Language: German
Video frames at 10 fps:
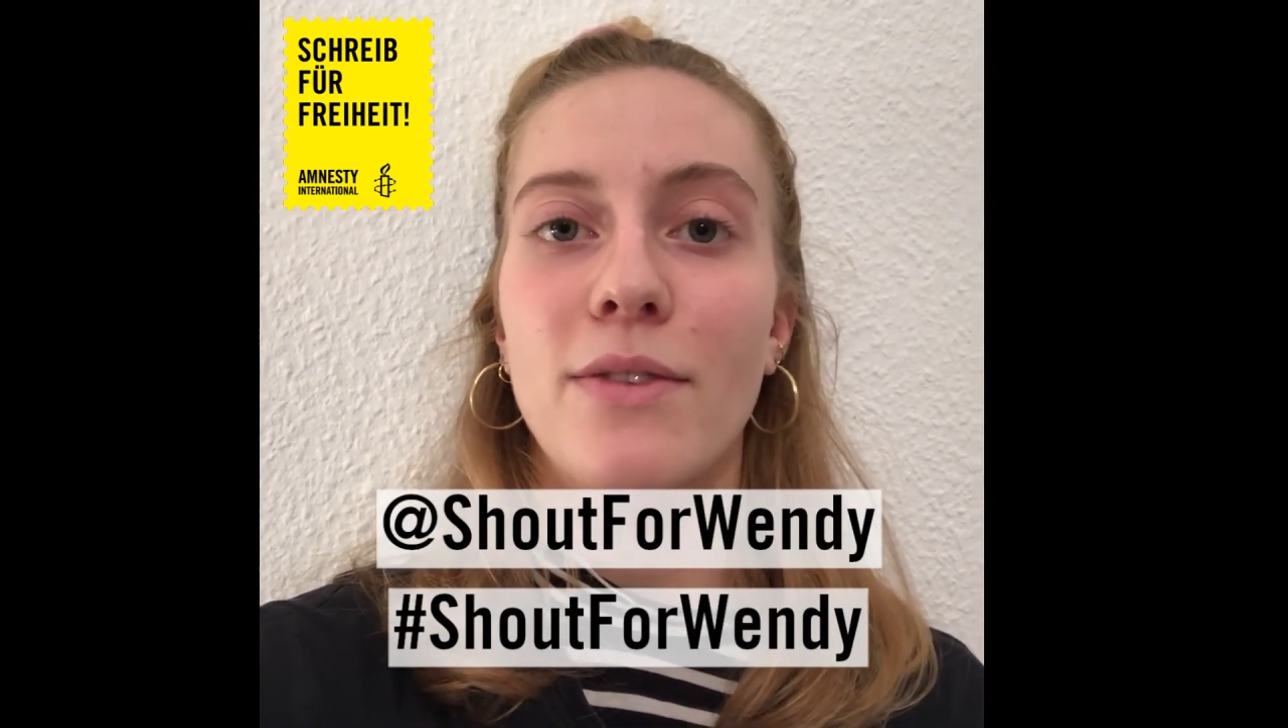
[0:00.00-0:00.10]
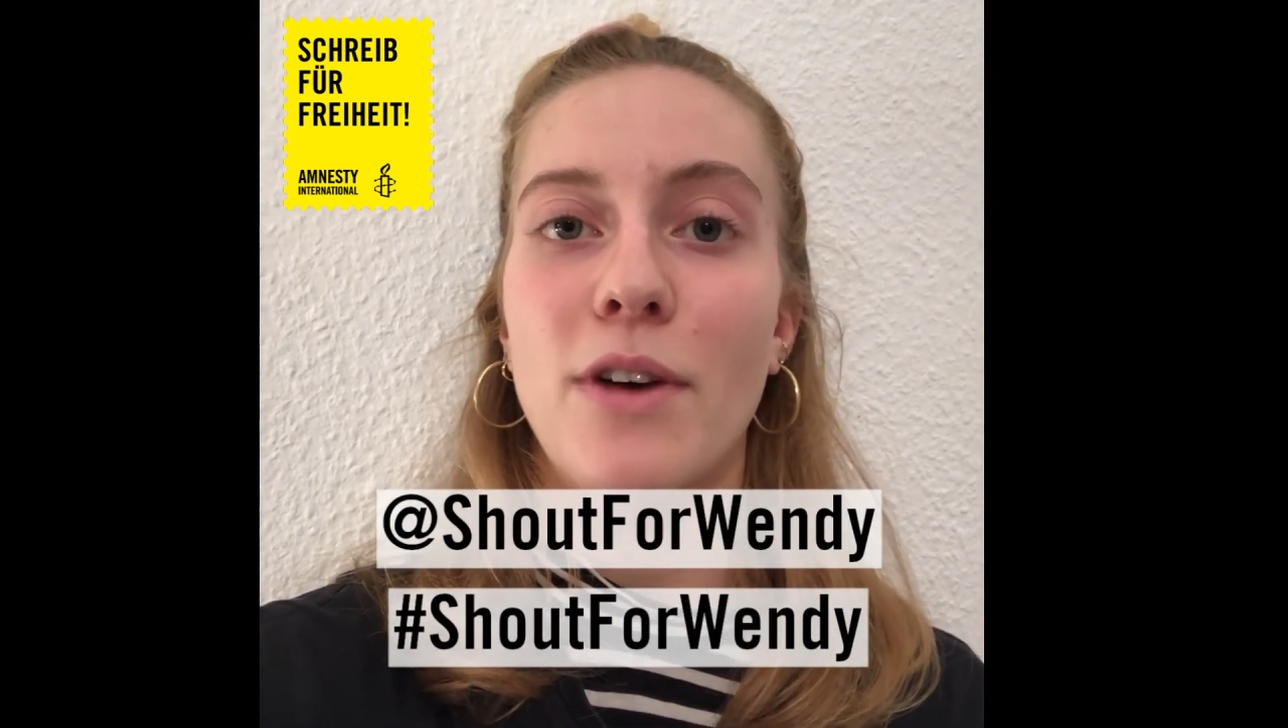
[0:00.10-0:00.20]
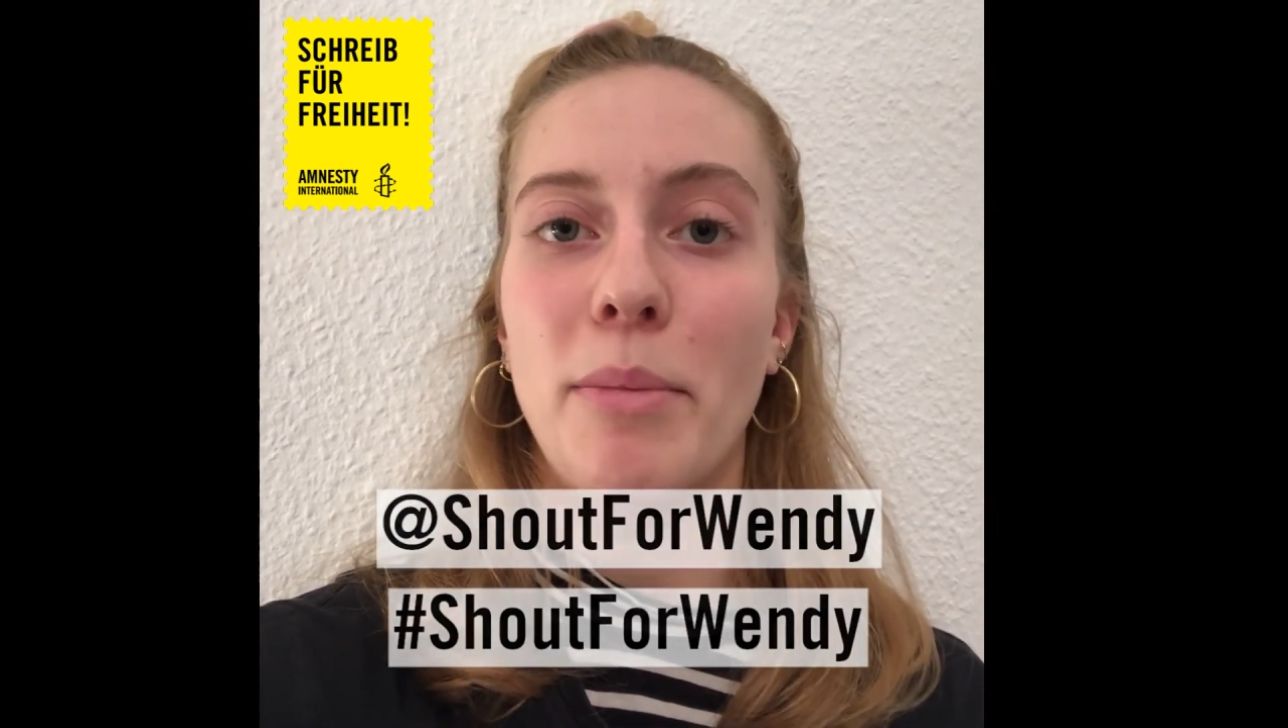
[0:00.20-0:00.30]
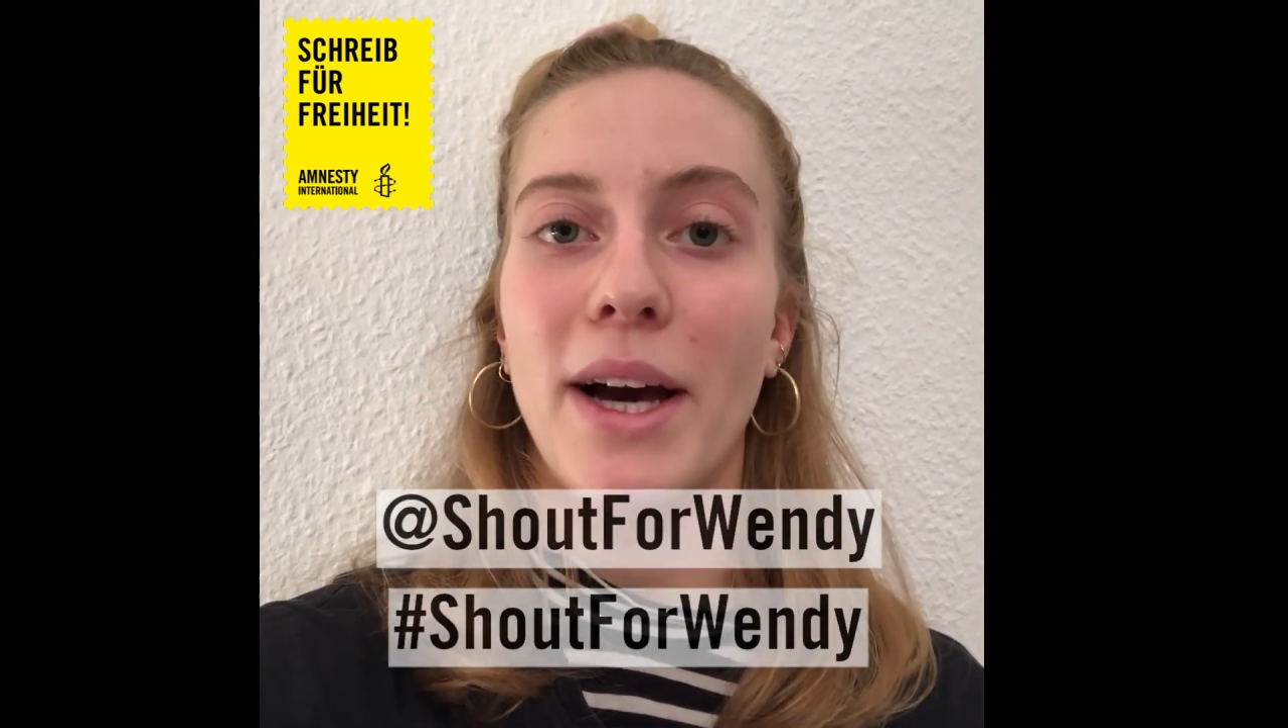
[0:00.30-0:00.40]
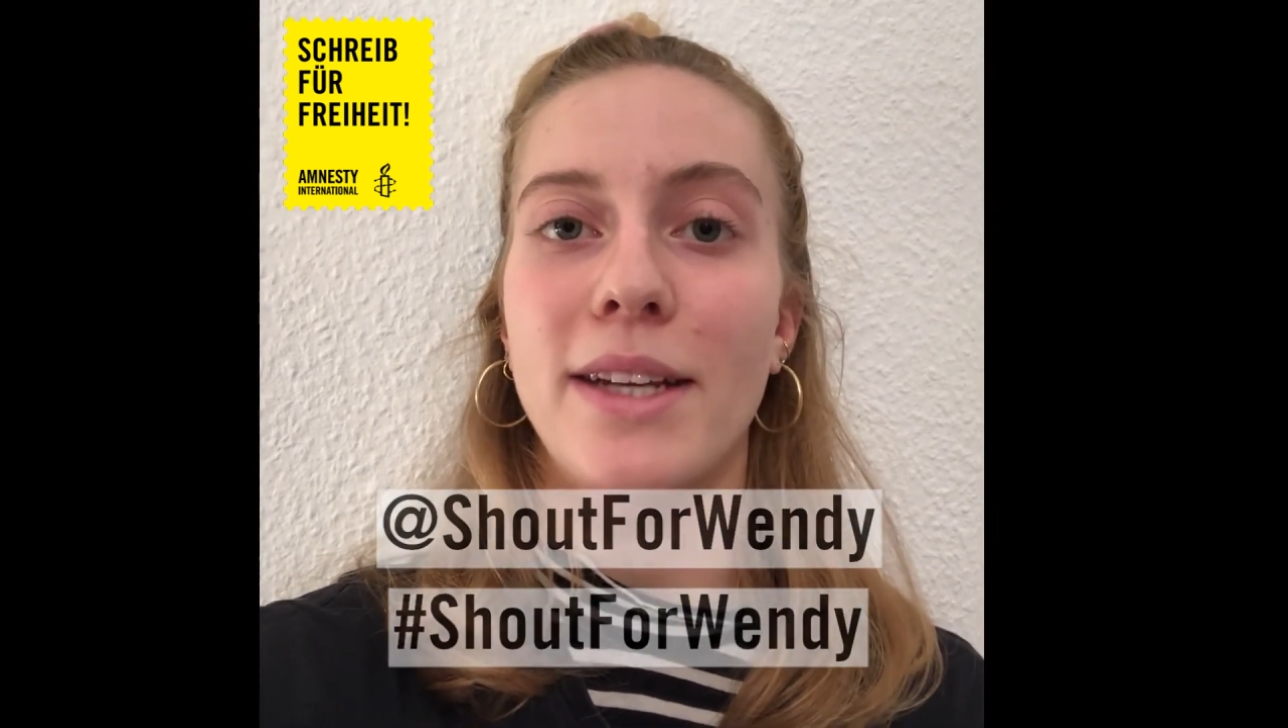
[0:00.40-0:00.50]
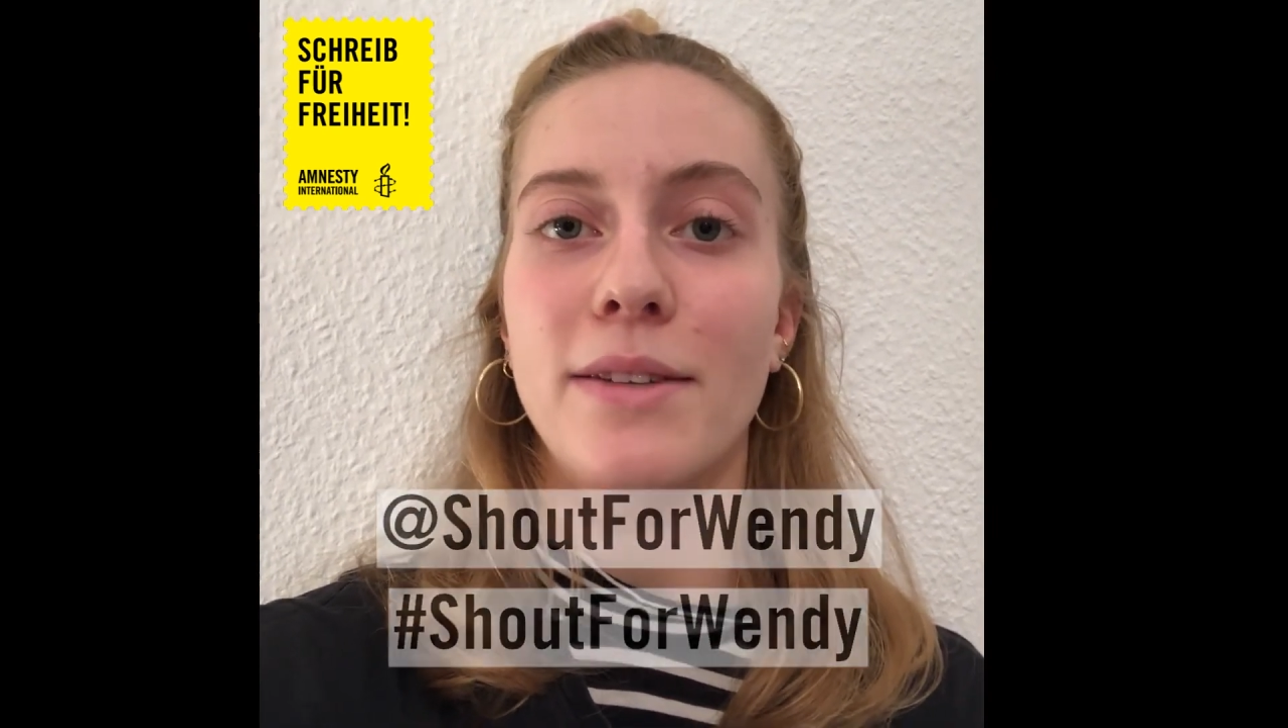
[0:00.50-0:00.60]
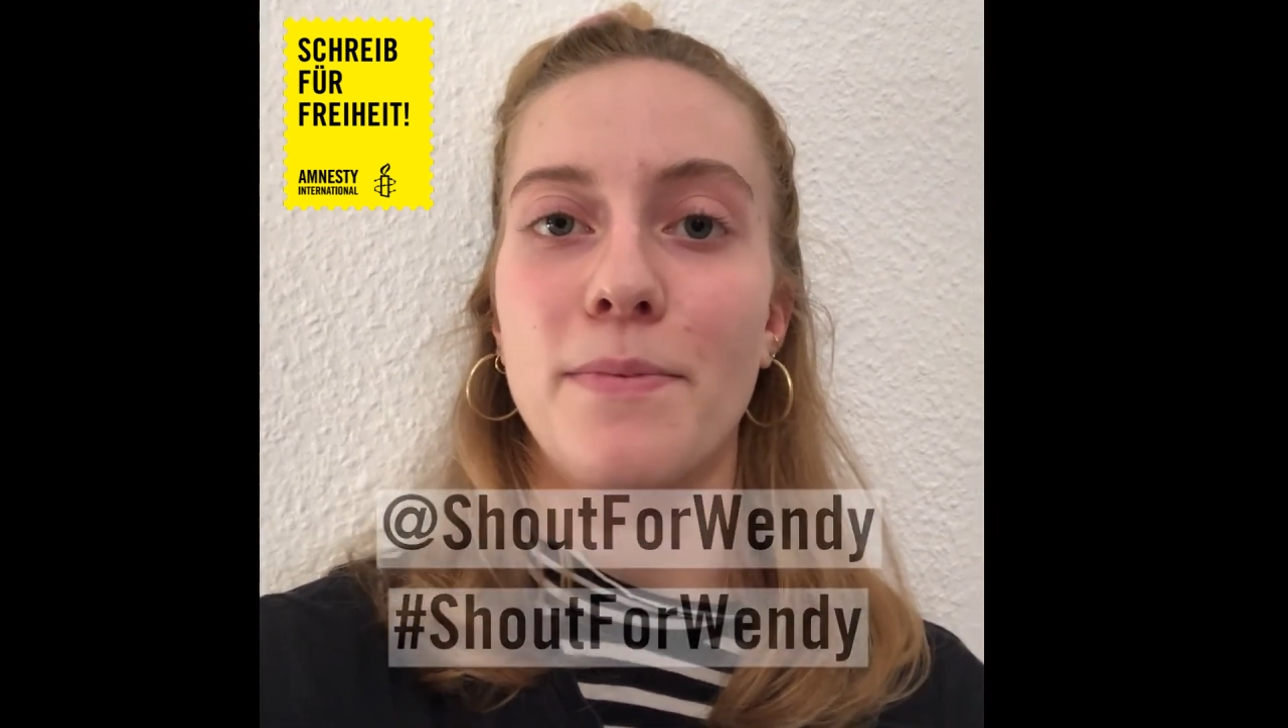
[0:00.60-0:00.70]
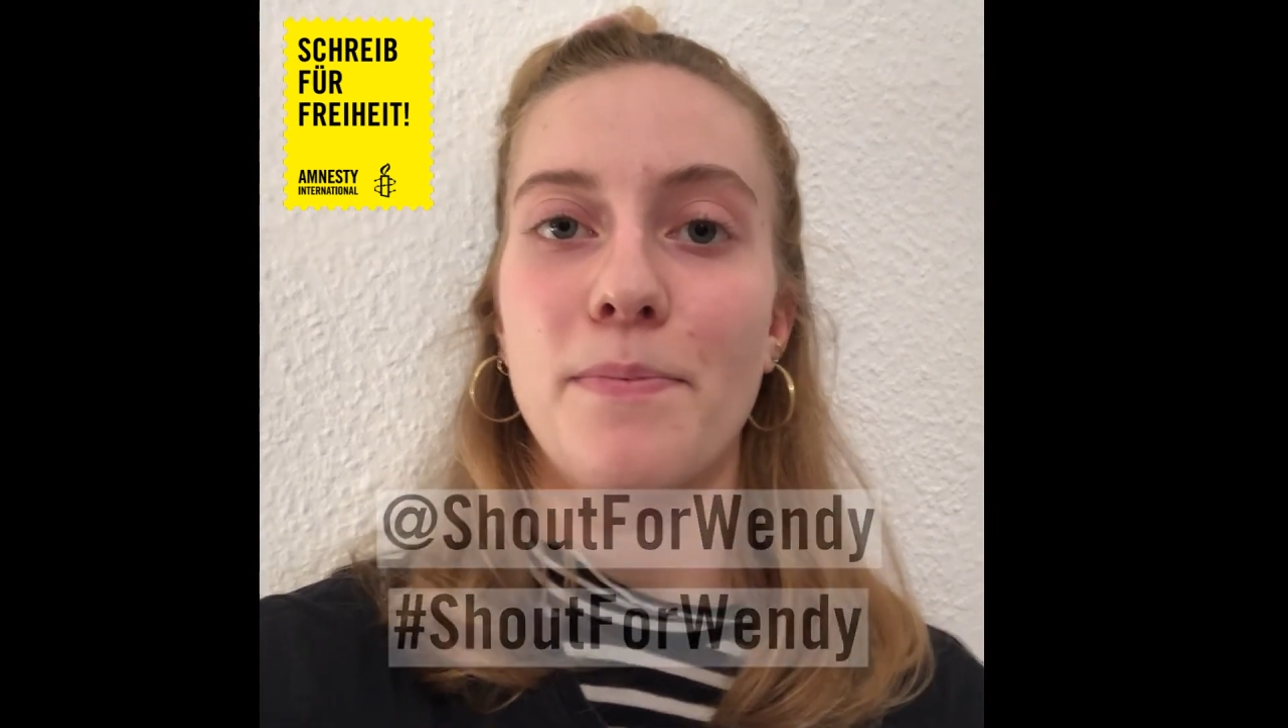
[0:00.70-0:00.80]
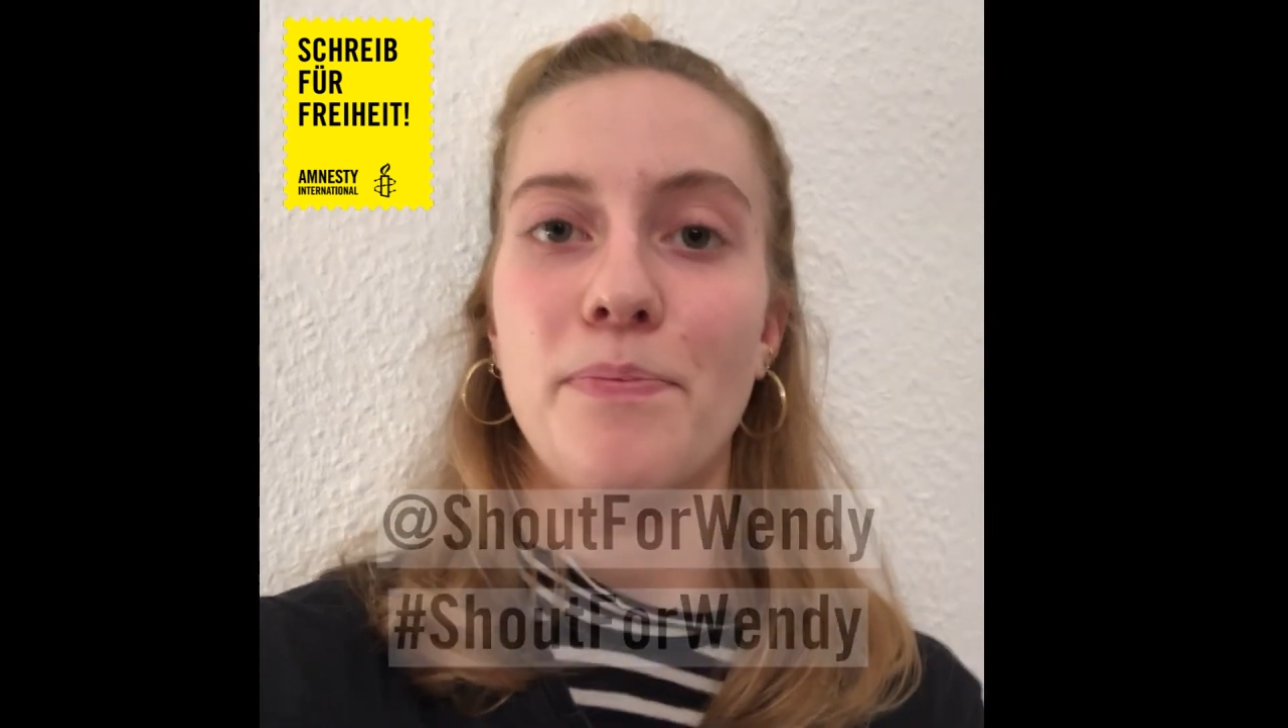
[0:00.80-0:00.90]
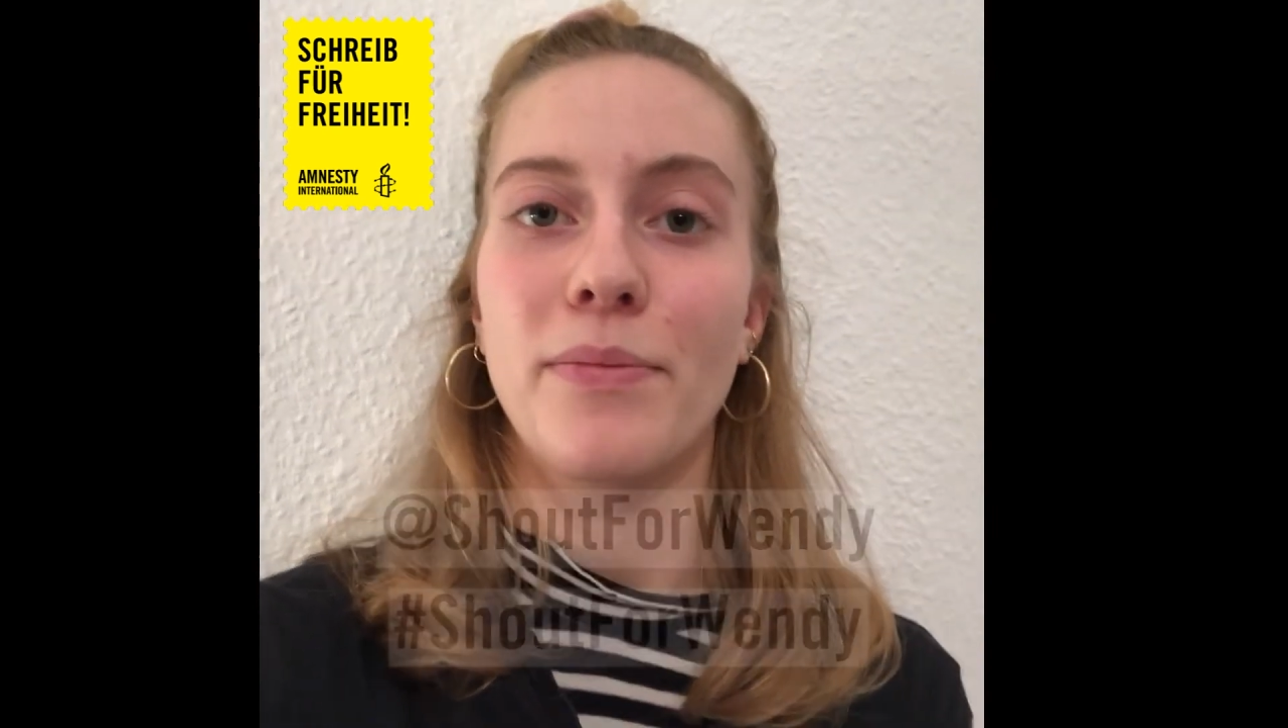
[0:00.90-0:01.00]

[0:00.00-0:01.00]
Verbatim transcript: verbreiten.